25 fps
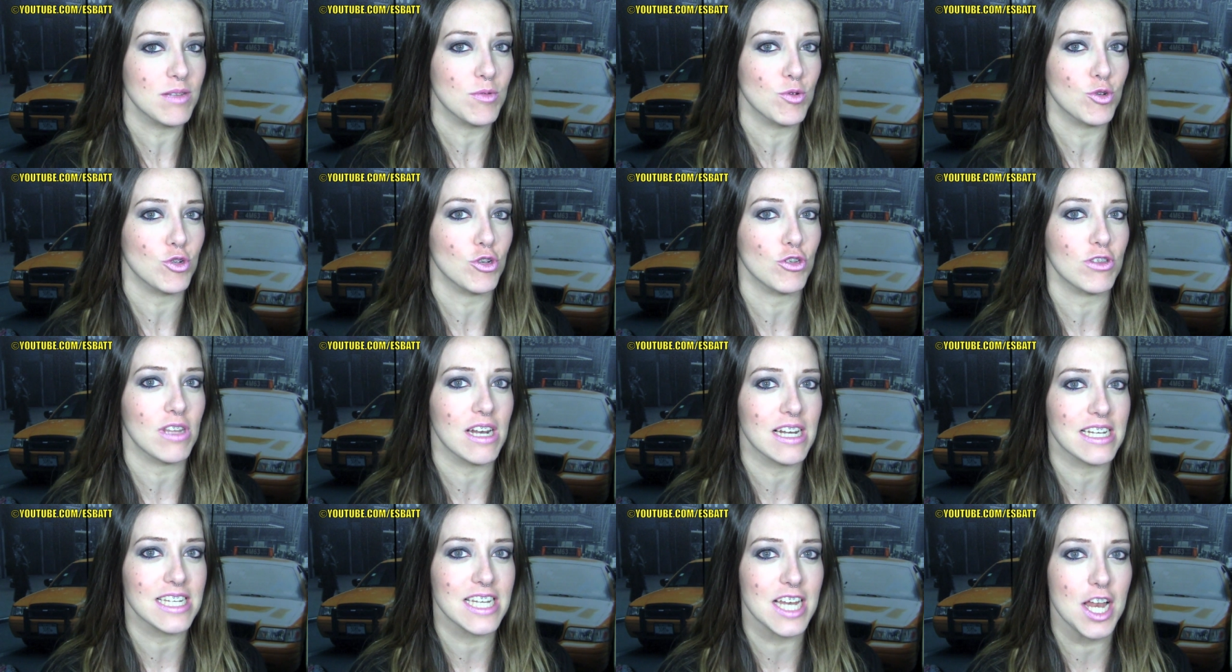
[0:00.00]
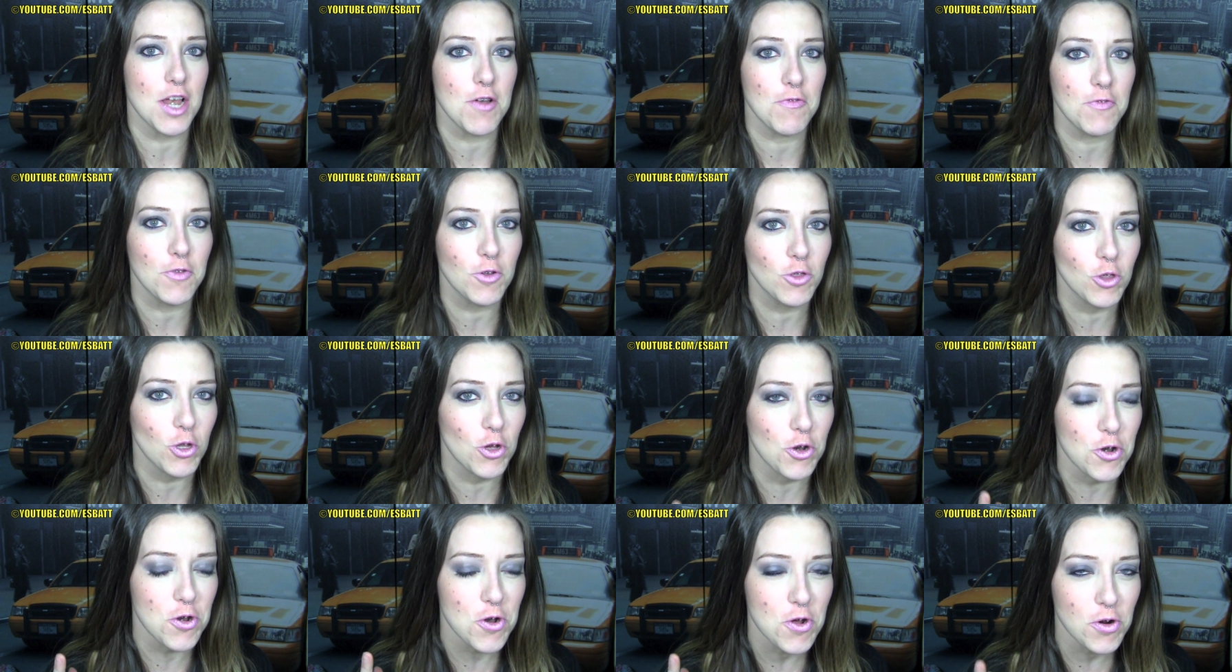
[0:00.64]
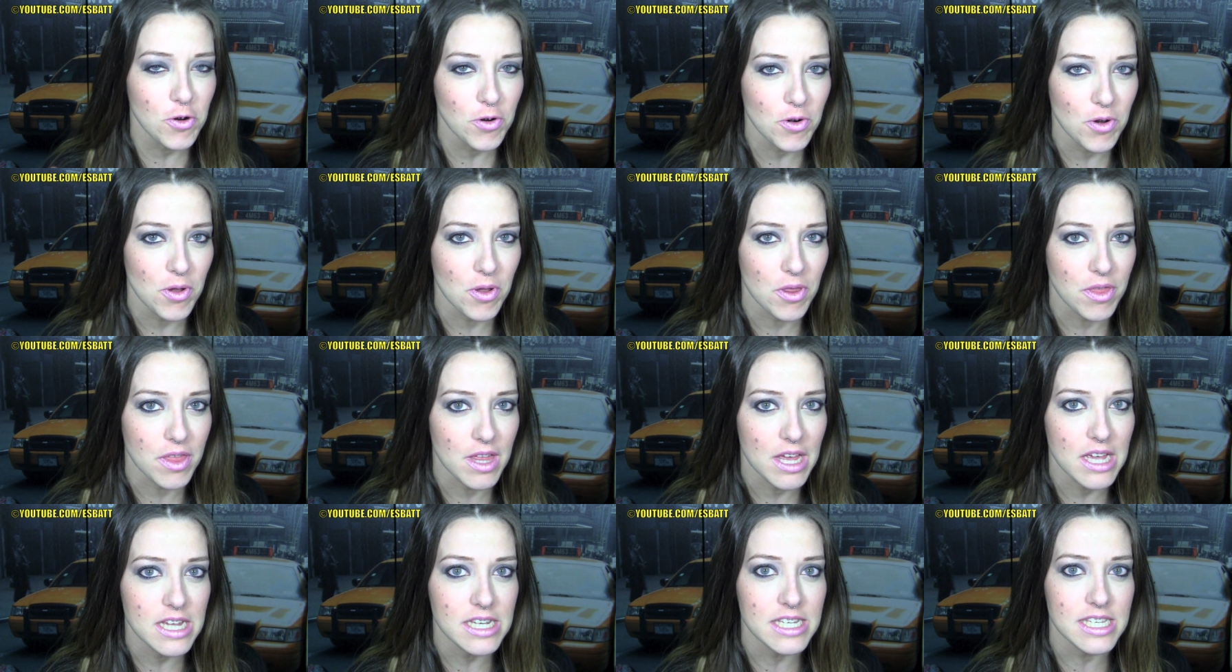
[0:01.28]
de vosotras en el fondo no
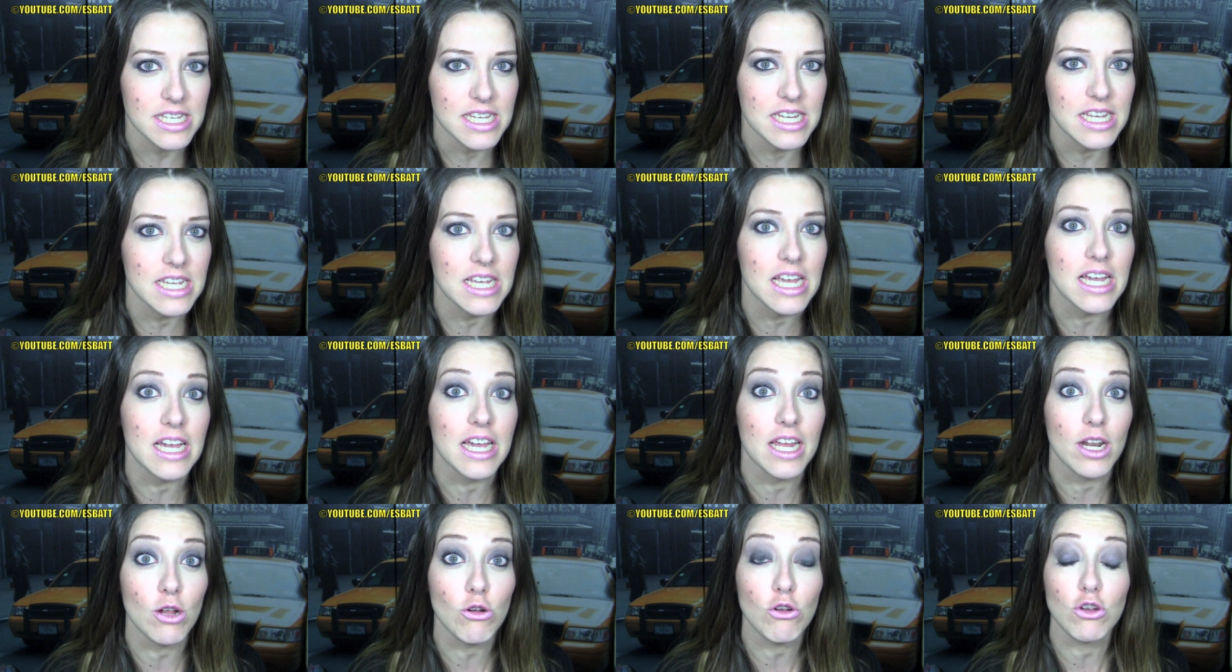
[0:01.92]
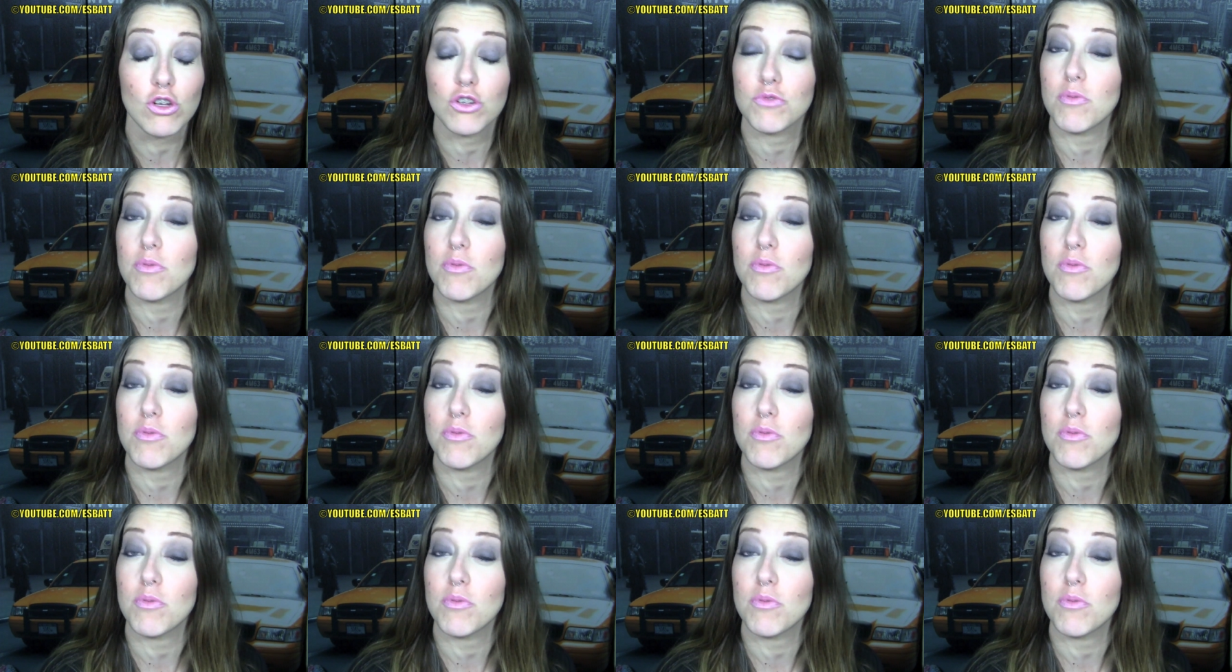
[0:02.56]
conocéis y que creo que